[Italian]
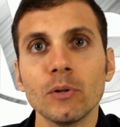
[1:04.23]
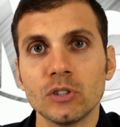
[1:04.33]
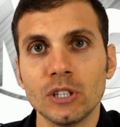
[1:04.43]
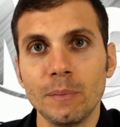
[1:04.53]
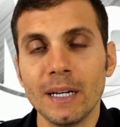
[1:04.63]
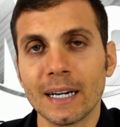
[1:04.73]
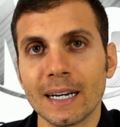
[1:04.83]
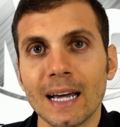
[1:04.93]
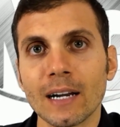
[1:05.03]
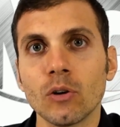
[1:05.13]
è possibile
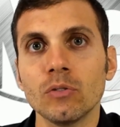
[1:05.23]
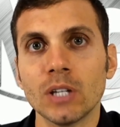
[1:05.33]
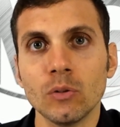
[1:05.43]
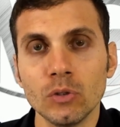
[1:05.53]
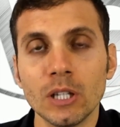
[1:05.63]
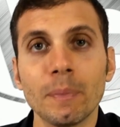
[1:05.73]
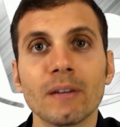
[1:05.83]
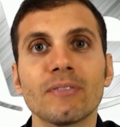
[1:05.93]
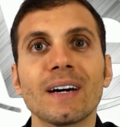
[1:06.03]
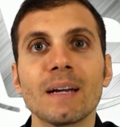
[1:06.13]
creare contenuti per
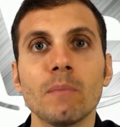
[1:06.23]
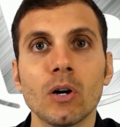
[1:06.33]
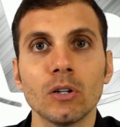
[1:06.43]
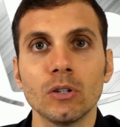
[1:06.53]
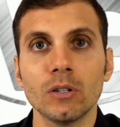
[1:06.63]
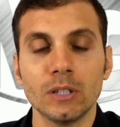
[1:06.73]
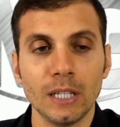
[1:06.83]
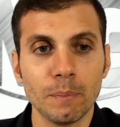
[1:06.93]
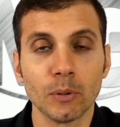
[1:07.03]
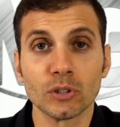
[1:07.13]
fare in modo
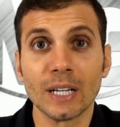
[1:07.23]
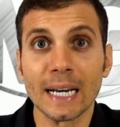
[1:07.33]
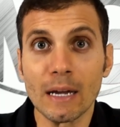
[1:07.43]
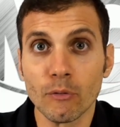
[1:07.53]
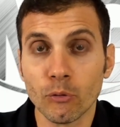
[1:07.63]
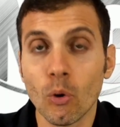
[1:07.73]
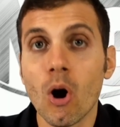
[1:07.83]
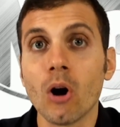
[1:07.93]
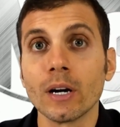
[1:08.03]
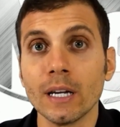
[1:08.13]
di portare
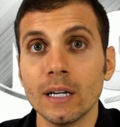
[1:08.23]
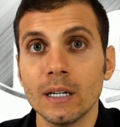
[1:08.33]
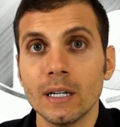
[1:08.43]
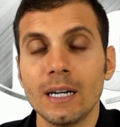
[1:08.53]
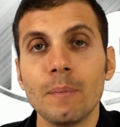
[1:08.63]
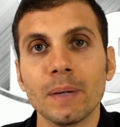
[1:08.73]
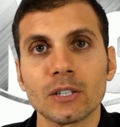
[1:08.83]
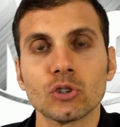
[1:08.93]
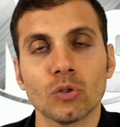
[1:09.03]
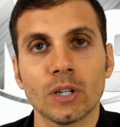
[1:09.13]
fuori le
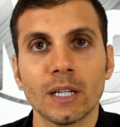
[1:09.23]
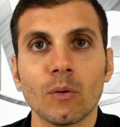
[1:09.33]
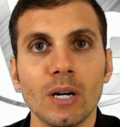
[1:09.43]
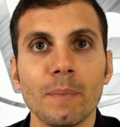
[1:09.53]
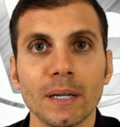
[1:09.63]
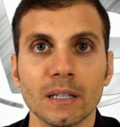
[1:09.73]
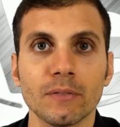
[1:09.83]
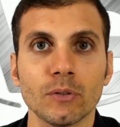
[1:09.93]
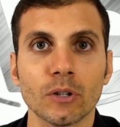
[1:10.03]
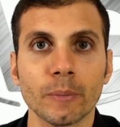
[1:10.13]
persone da quelle
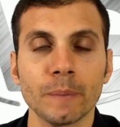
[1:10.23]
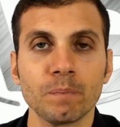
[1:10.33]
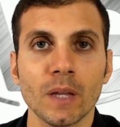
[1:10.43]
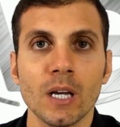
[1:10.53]
piattaforme.